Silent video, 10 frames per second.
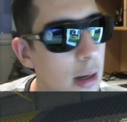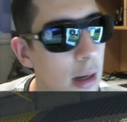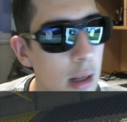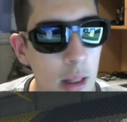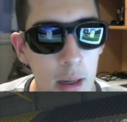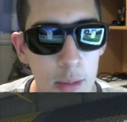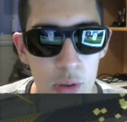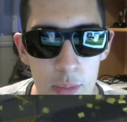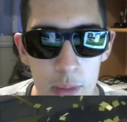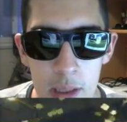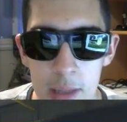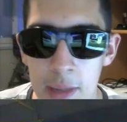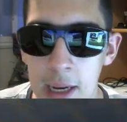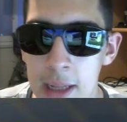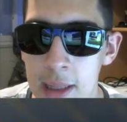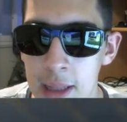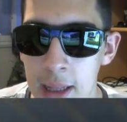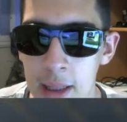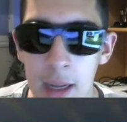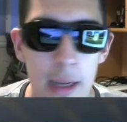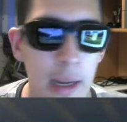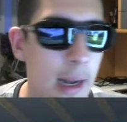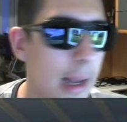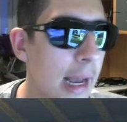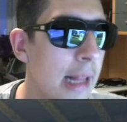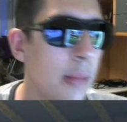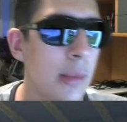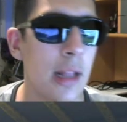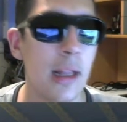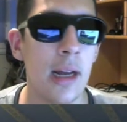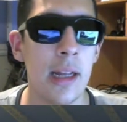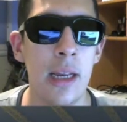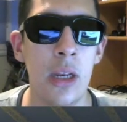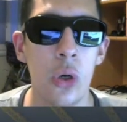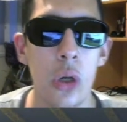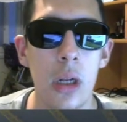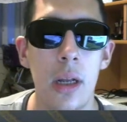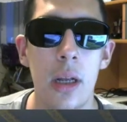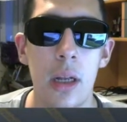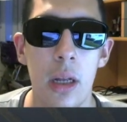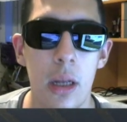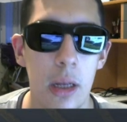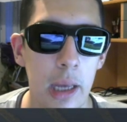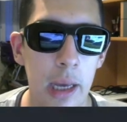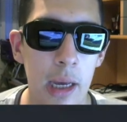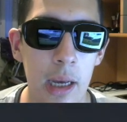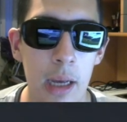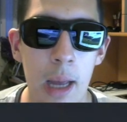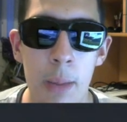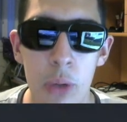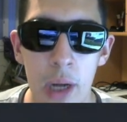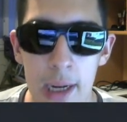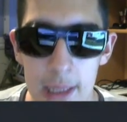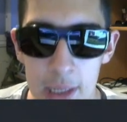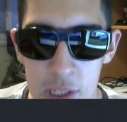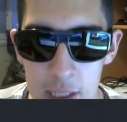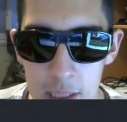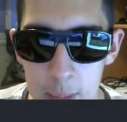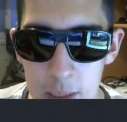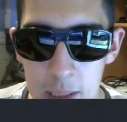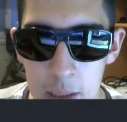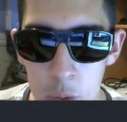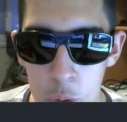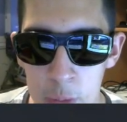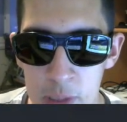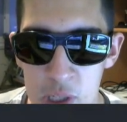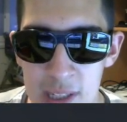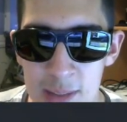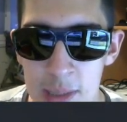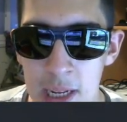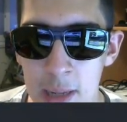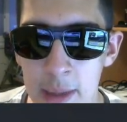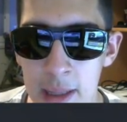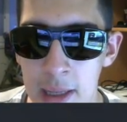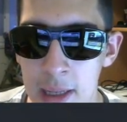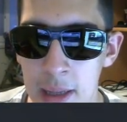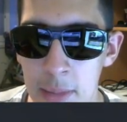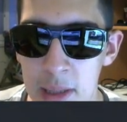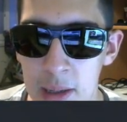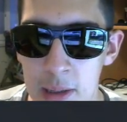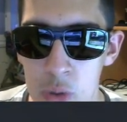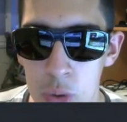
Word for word: Allah'ım şimdi kim geldi? Lallana. Adam Lallana geliyor. Ee, bu da arkadaşlar tabii ki Notu Başizmin elementlerinden bir tanesi